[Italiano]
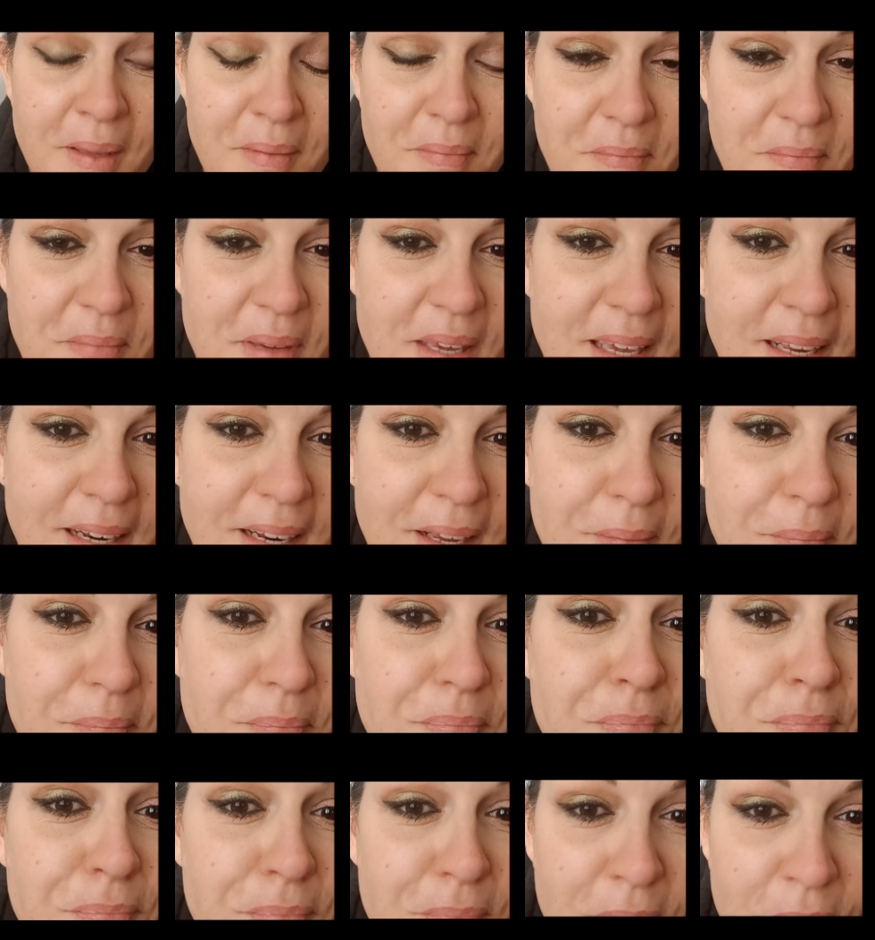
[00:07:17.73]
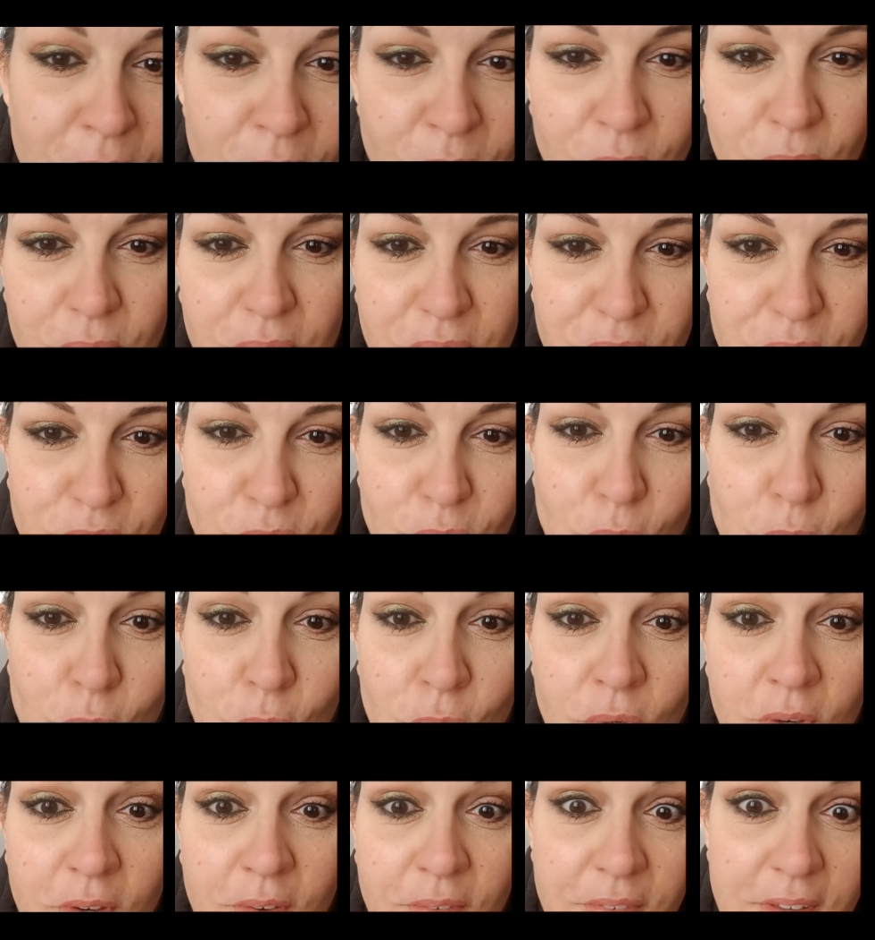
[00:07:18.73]
Bene, con questo
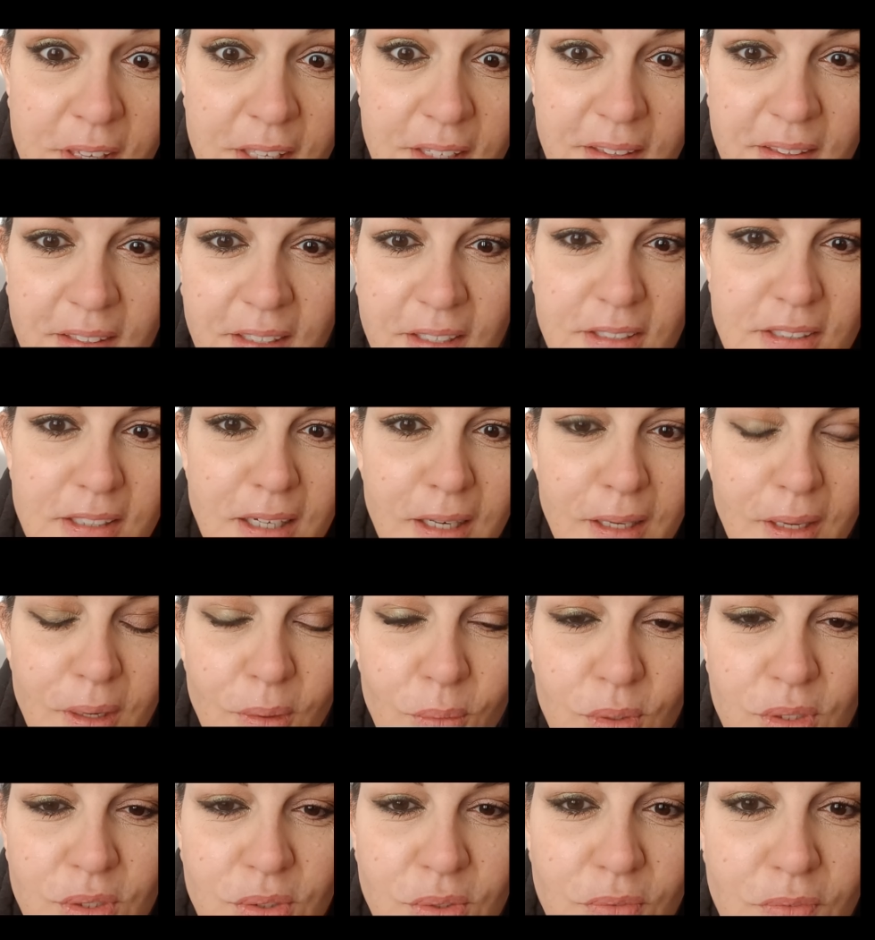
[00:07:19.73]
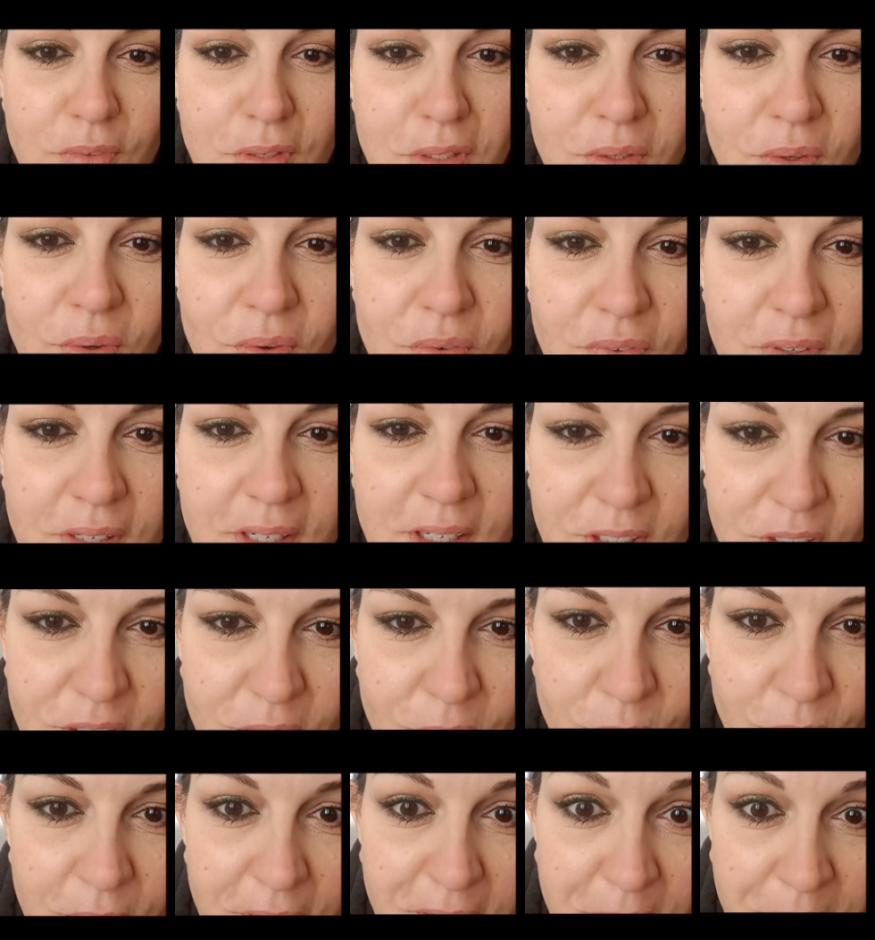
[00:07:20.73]
look vintage anche questo video finisce
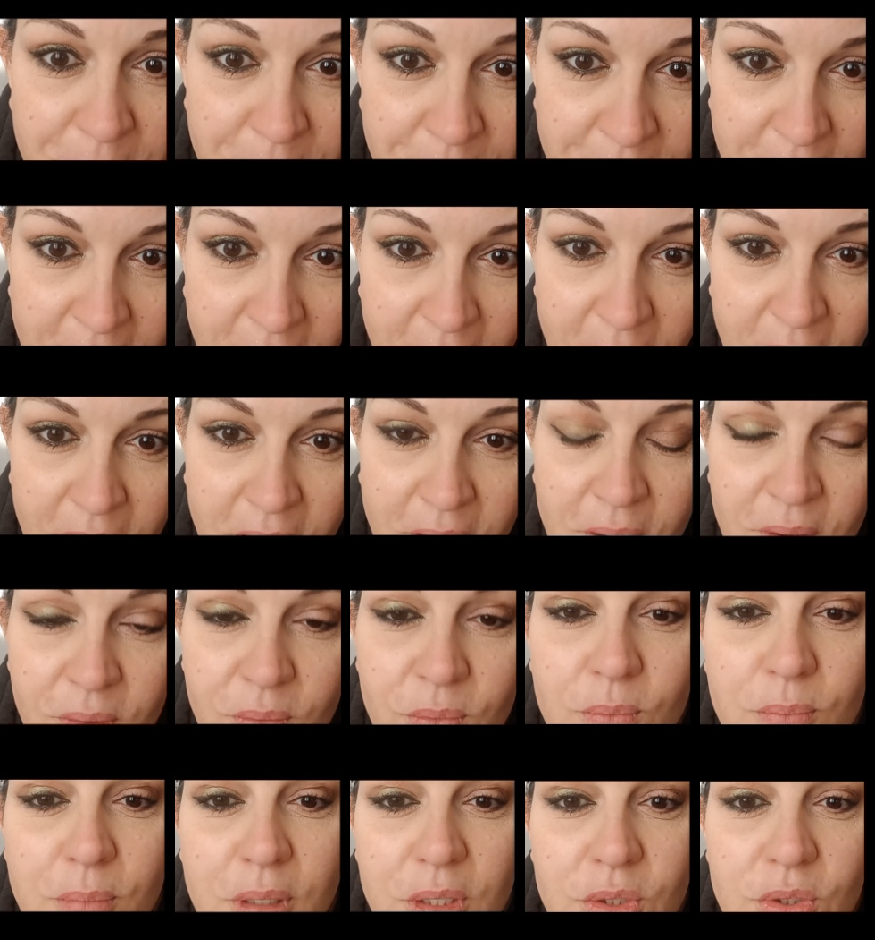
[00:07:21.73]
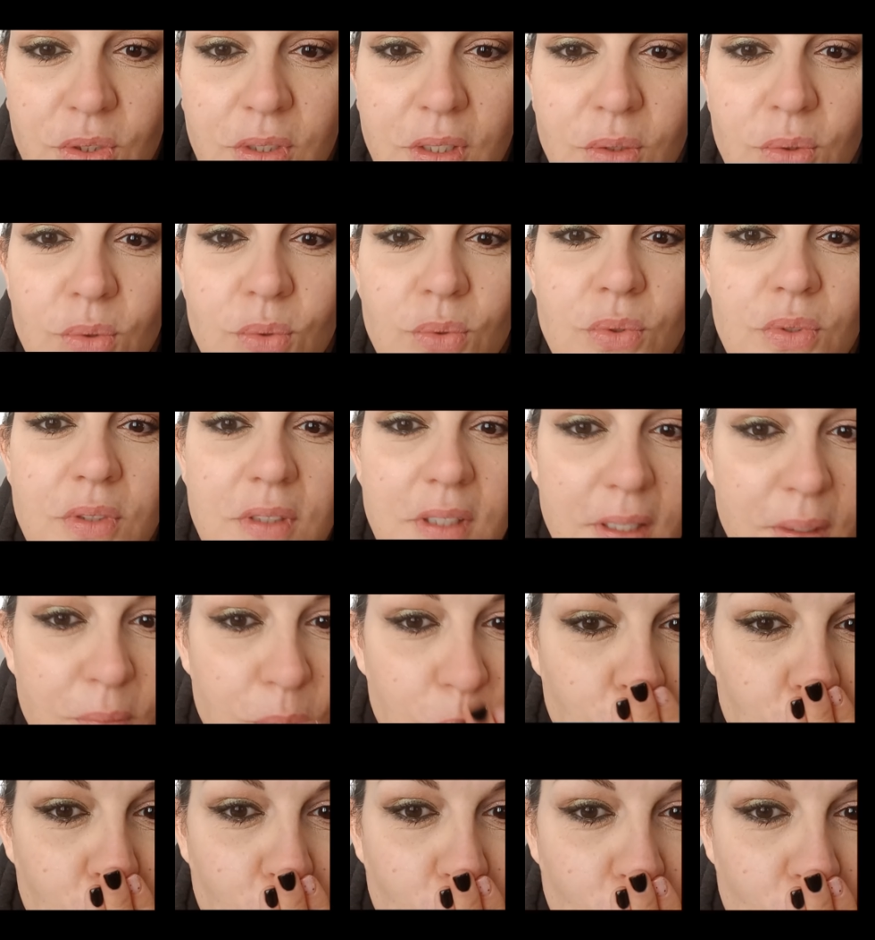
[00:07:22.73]
qui. Un bacione a
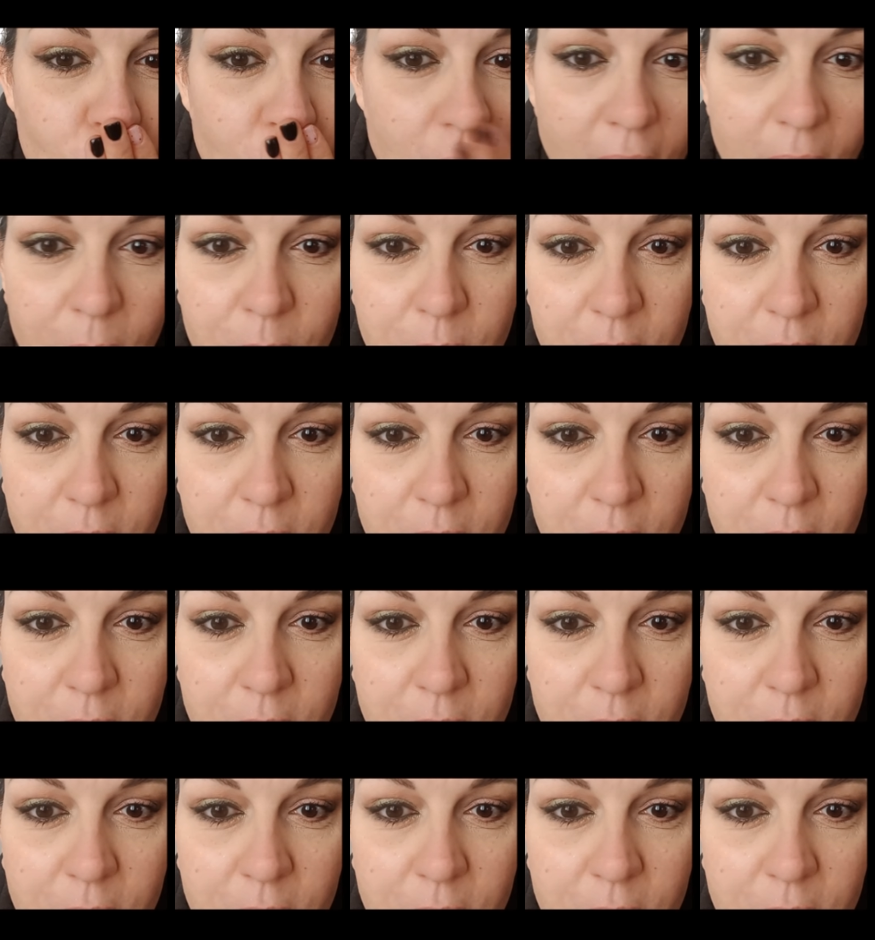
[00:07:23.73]
tutte, a